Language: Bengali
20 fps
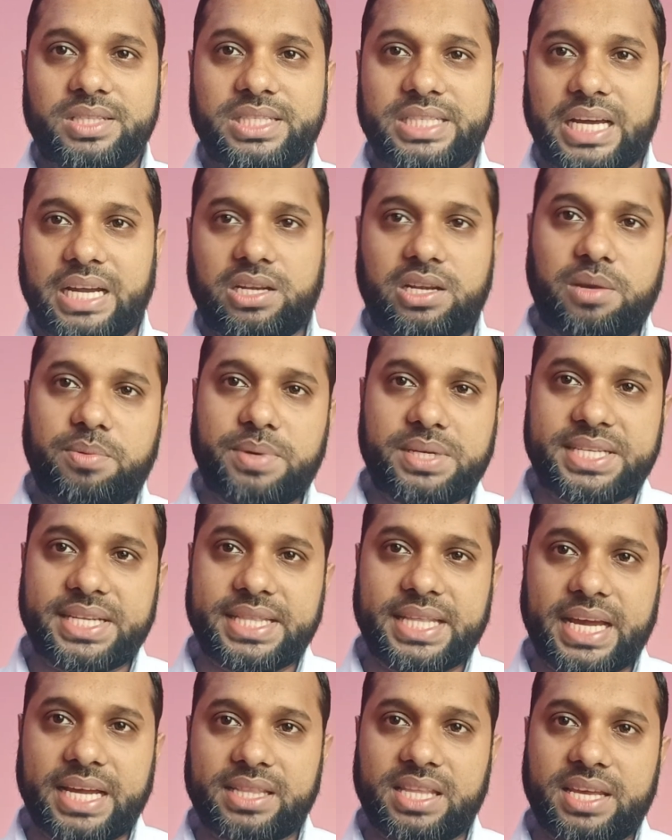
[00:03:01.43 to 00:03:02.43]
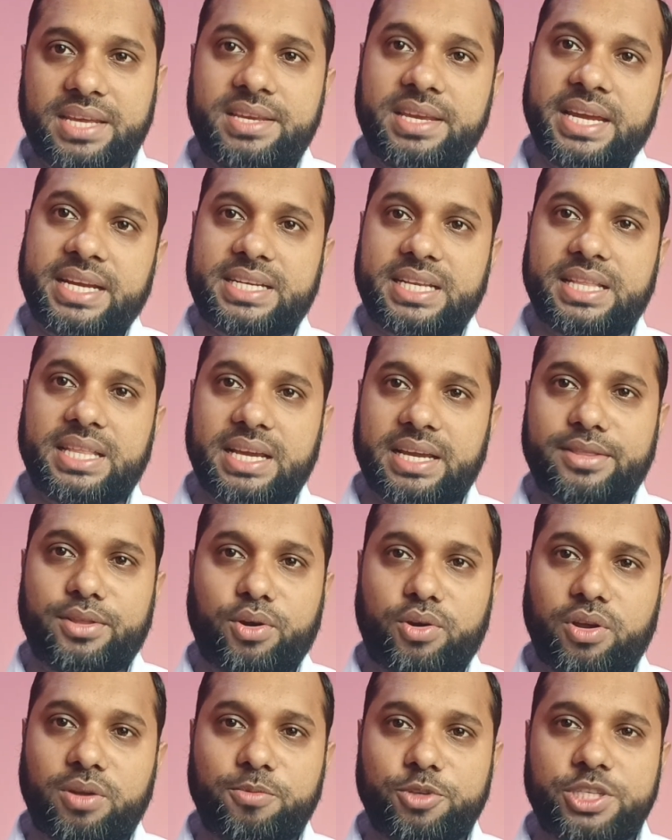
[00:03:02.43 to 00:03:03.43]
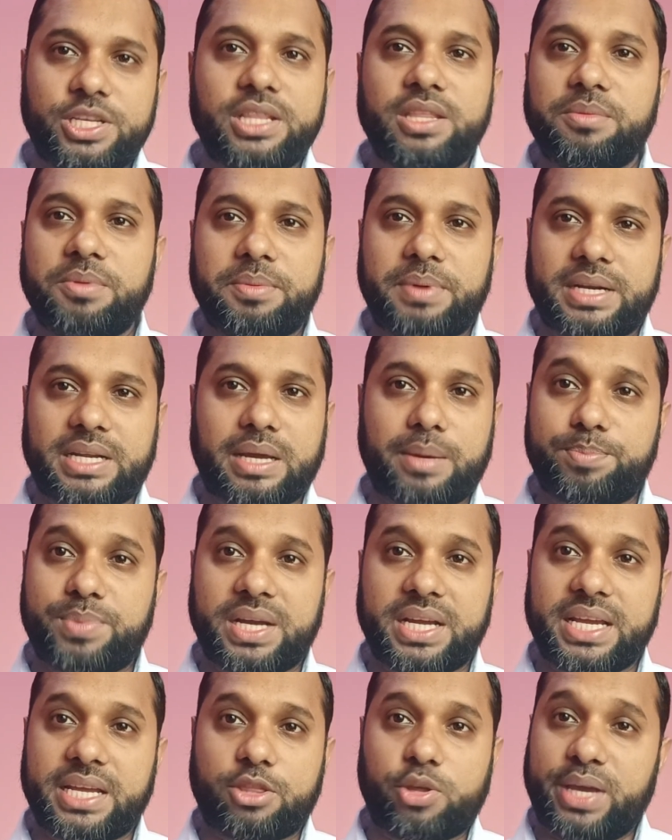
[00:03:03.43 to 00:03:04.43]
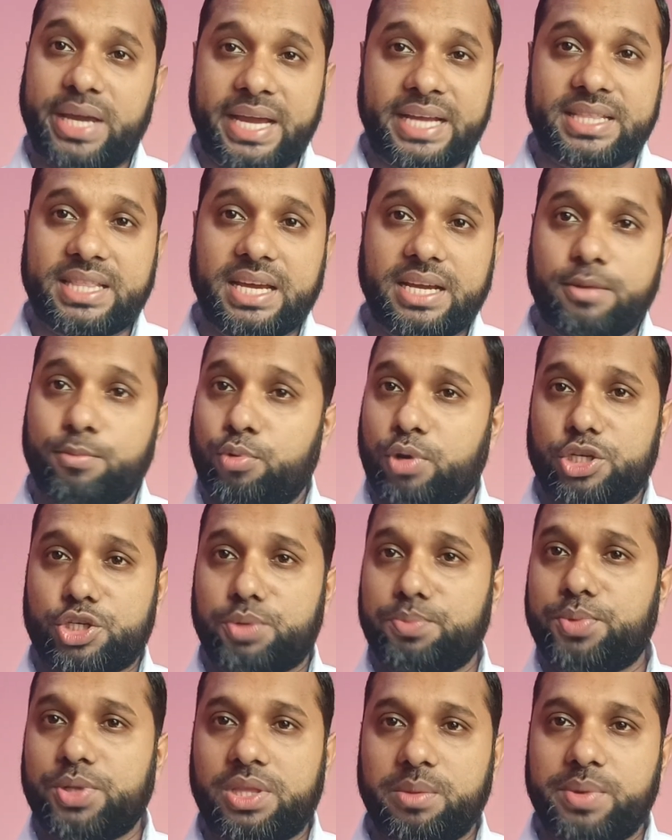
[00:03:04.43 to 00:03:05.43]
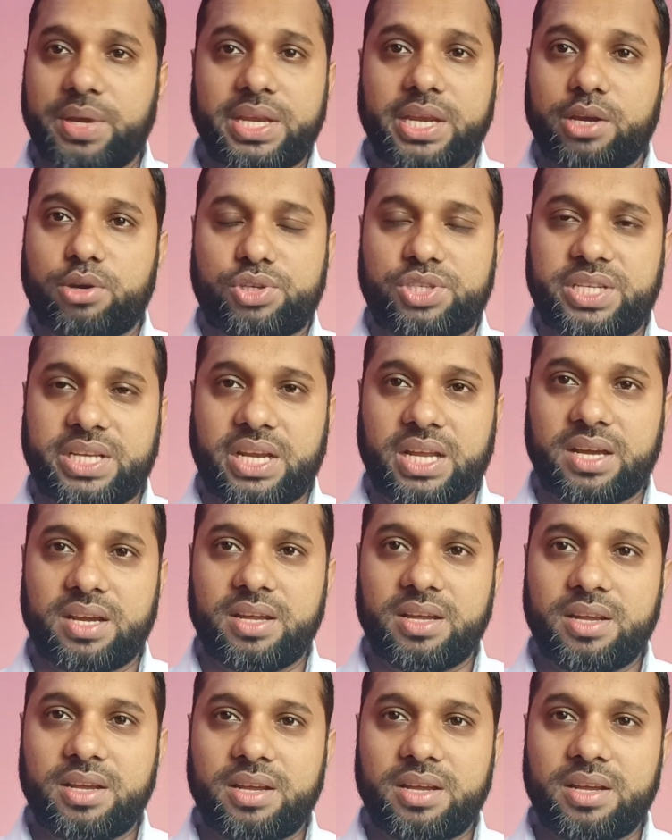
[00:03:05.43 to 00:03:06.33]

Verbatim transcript: চারটা পাঁচটা দাগ দেখি একটা দাগে দখল বুঝিয়ে দিবে বাট আপনাকে তো এক দাগে পুরো সম্পত্তি বিক্রি করছে না